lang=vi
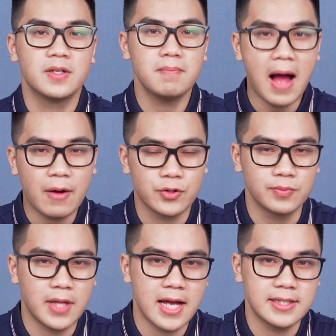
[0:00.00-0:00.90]
thứ ba của
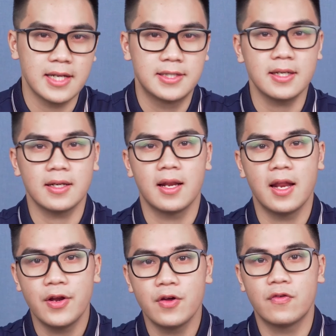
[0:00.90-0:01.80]
chúng ta sẽ là chiếc
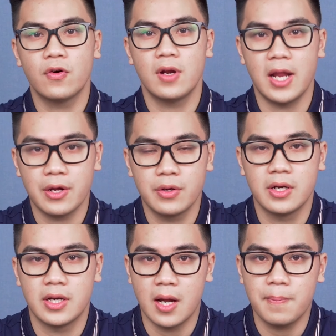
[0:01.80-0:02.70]
Lenovo
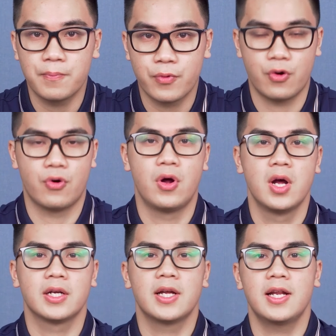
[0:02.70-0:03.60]
Legion 5 Pro.
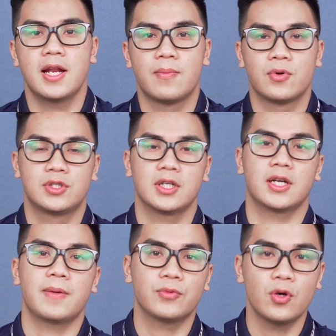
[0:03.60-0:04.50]
Đây là một chiếc
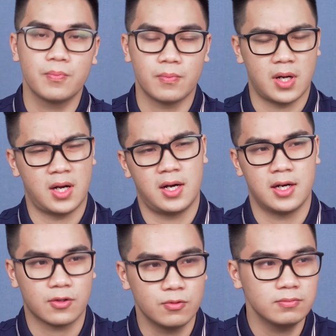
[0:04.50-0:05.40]
laptop
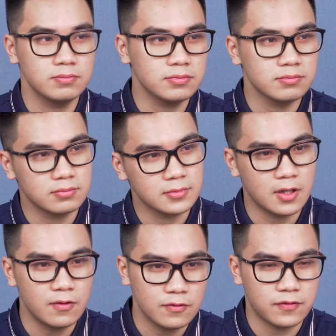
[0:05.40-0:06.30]
à, cũng
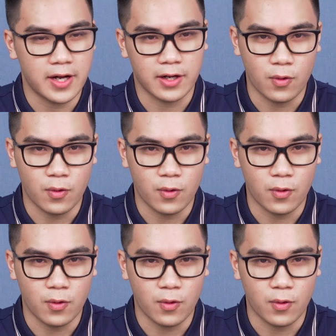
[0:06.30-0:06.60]
không phải